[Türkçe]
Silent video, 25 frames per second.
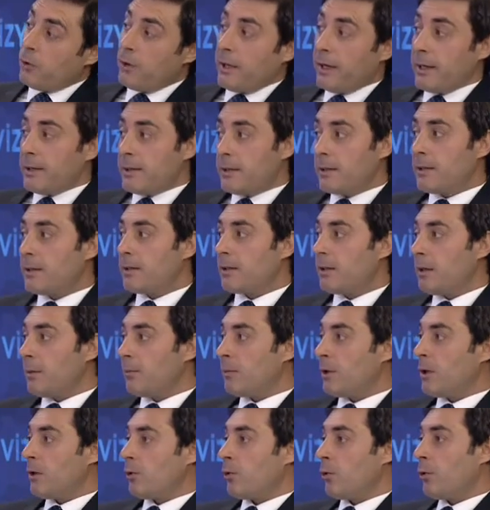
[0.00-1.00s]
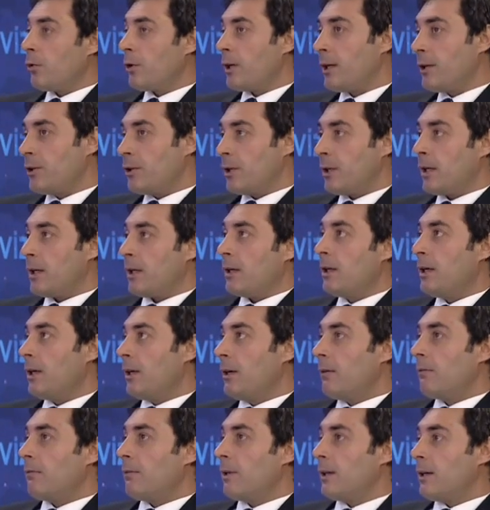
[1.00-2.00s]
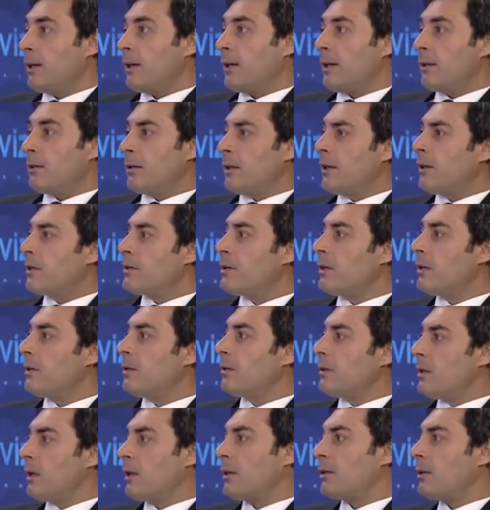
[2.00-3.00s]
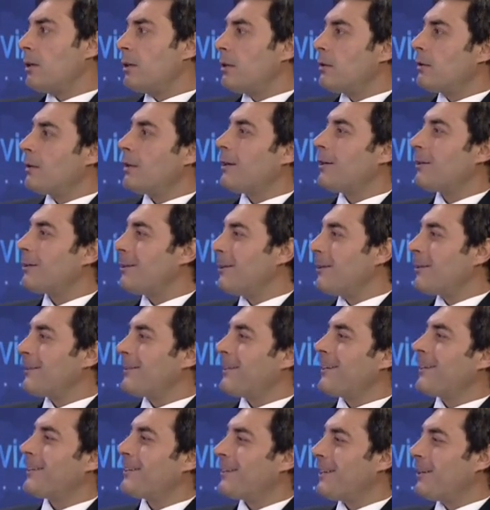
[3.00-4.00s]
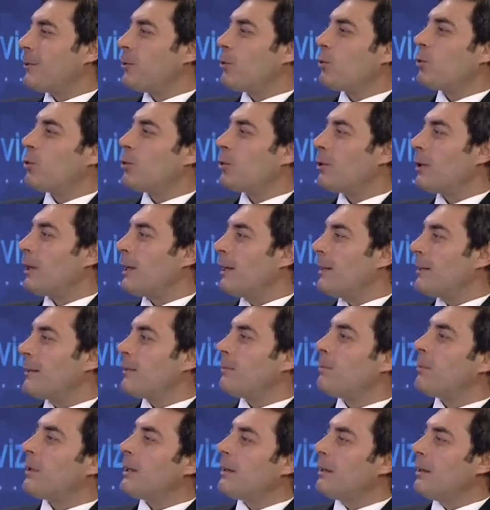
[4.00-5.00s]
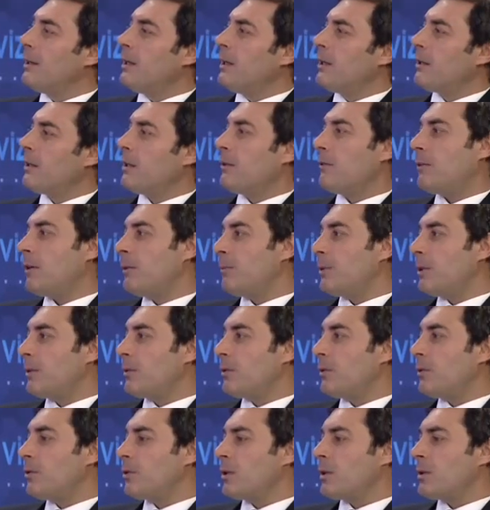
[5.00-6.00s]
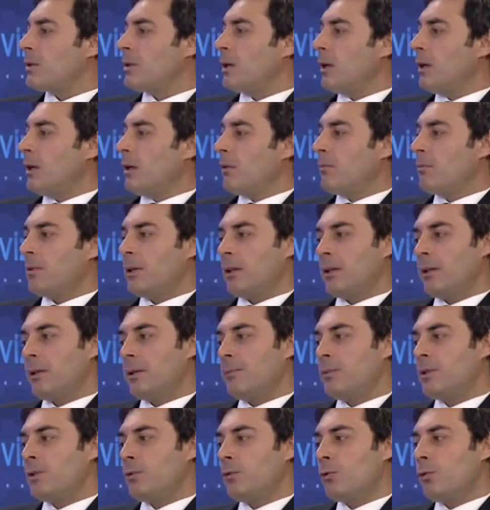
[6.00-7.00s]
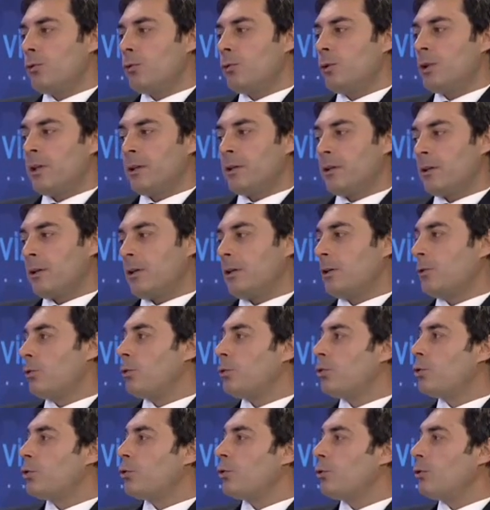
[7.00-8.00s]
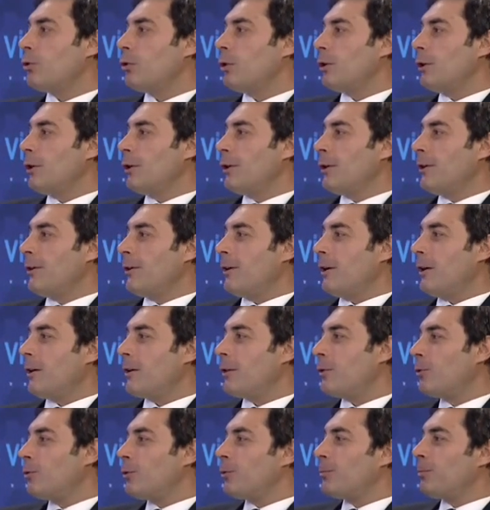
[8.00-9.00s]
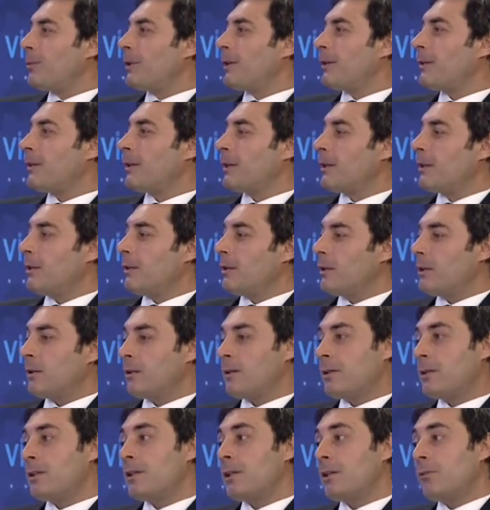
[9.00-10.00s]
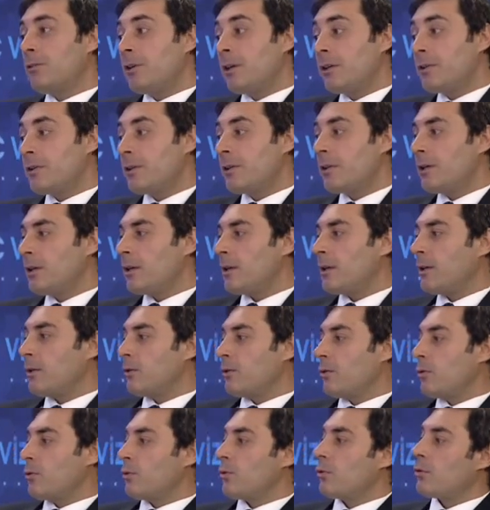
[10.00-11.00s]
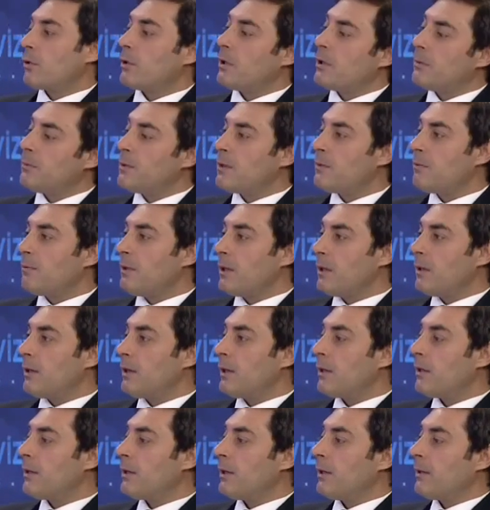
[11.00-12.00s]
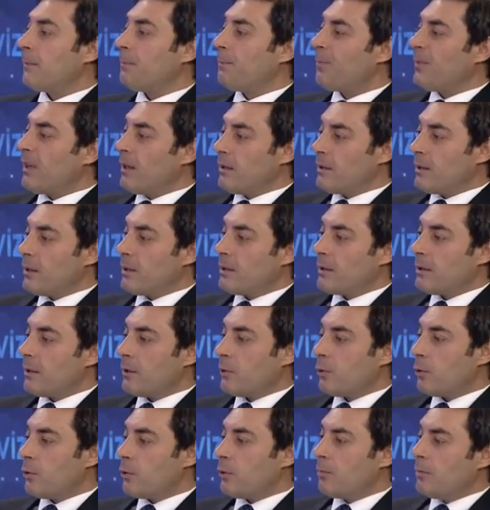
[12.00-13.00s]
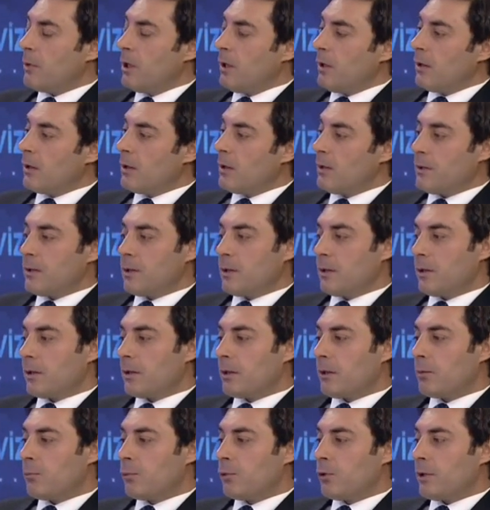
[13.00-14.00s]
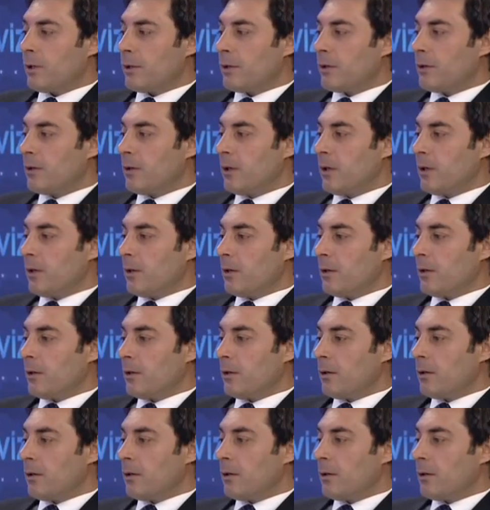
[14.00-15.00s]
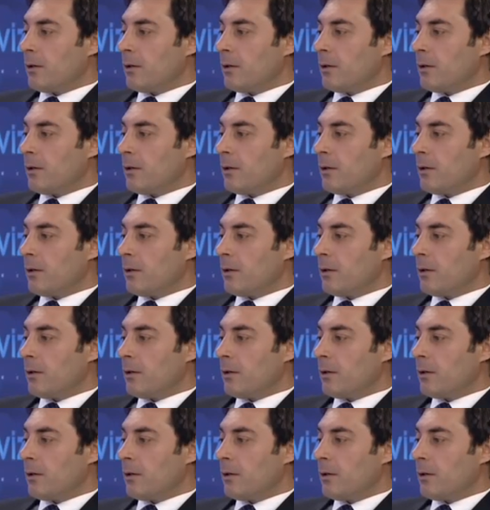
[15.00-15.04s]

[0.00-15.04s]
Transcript: online sistemde öğrenciye verilen dersleri tekrar tekrar tekrar yüz yüze eğitimde devam ettireceğiz. Velilerimizin gönülleri rahat olsun ara gruplardaki ya da sınava hazırlanan çocuklarımızın velilerine sesleniyorum. Kesinlikle bunların e,